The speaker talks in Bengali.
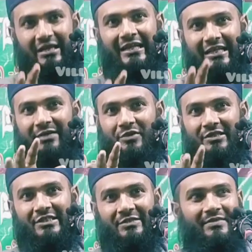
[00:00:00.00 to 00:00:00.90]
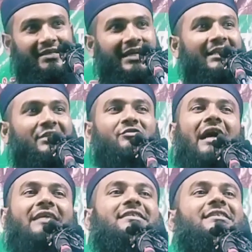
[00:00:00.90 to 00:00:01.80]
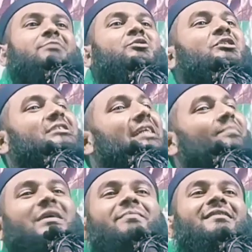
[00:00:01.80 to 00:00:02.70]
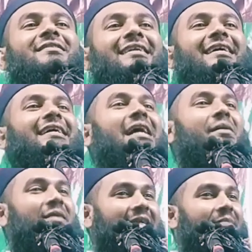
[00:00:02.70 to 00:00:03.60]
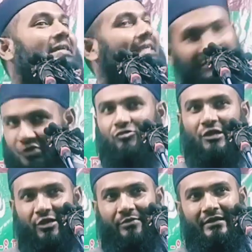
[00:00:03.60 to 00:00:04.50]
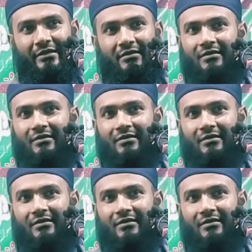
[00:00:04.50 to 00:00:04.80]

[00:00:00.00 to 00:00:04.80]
ছেলে মেয়েরা লেখাপড়া শিখবে কিন্তু হাজি সাহেব যদি জানতে পারতেন এখানে আমার নামে ড্যান্স করা হবে